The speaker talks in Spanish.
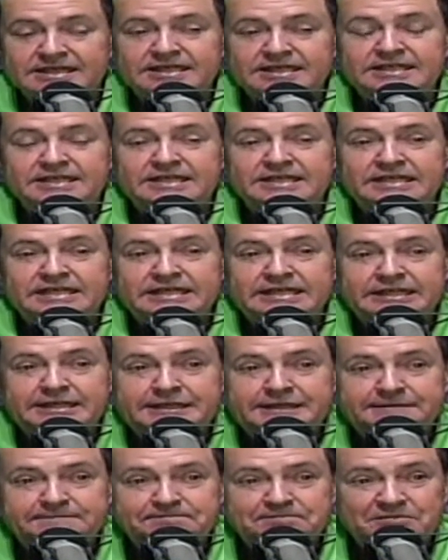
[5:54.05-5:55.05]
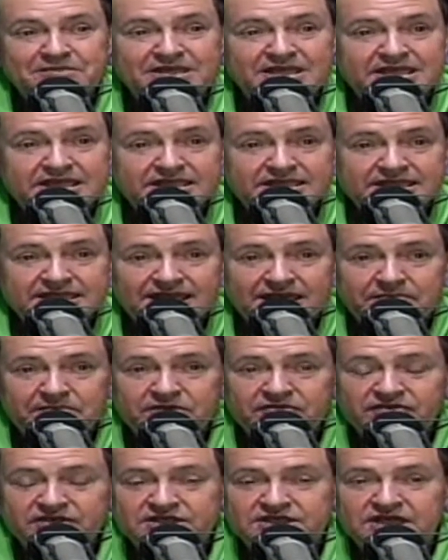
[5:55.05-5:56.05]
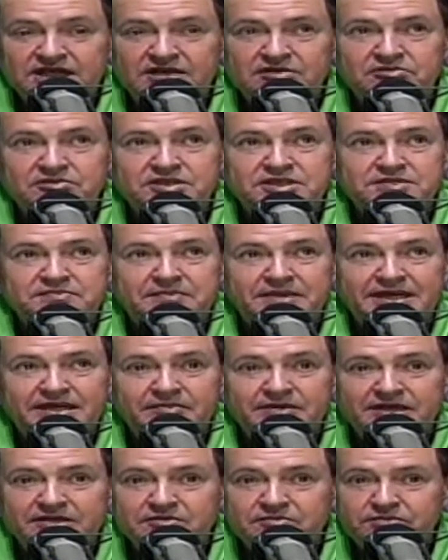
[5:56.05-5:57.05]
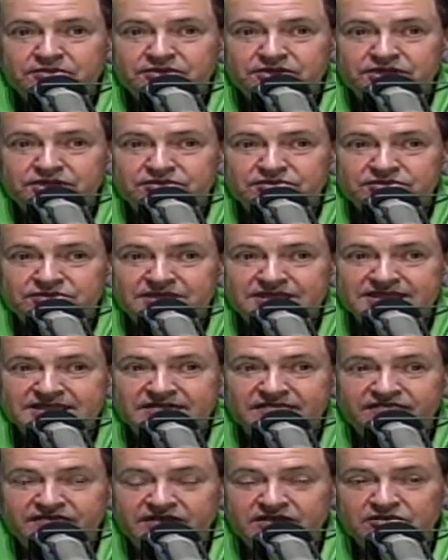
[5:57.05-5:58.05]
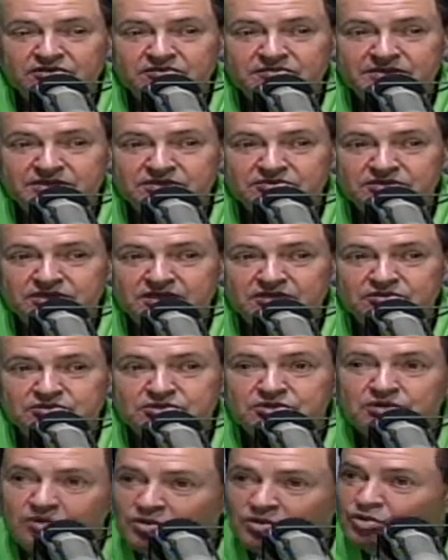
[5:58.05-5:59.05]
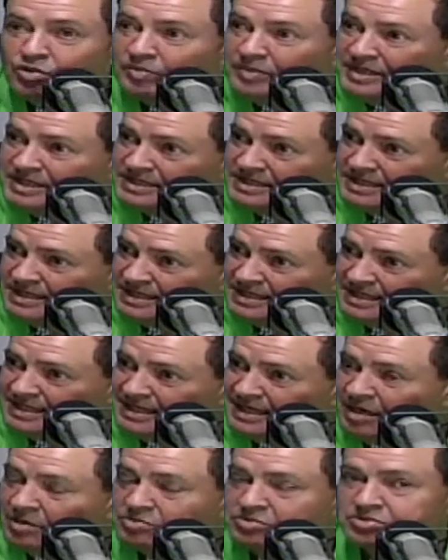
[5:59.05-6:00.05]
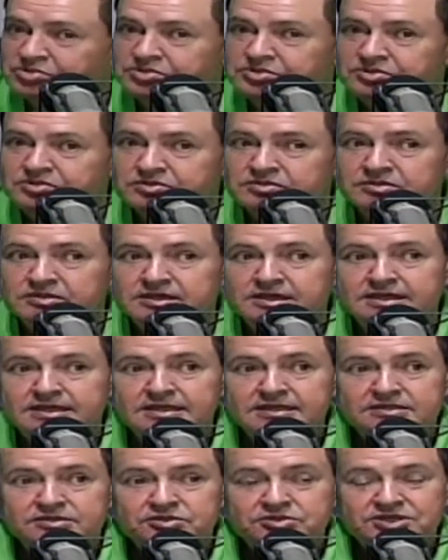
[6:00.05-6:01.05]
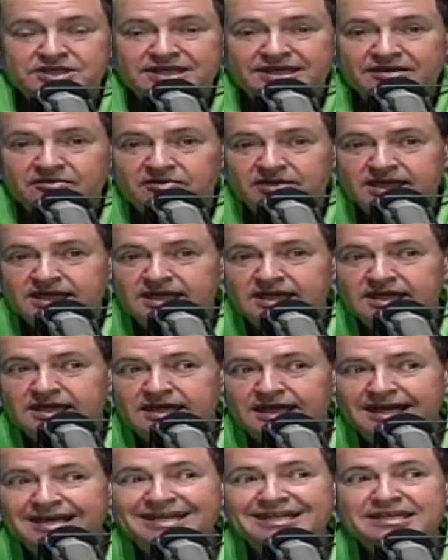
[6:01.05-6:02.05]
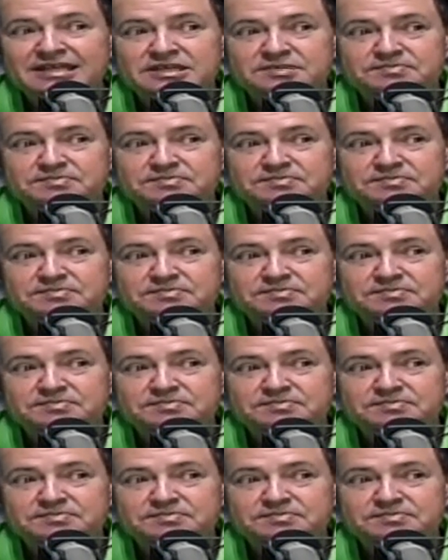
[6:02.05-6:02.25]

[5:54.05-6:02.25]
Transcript: Y y quisiera aprovechar, Luis, para hablar un poquito de ese fenómeno de los clubes de, autos, ¿no? Yo sé que Guadalajara en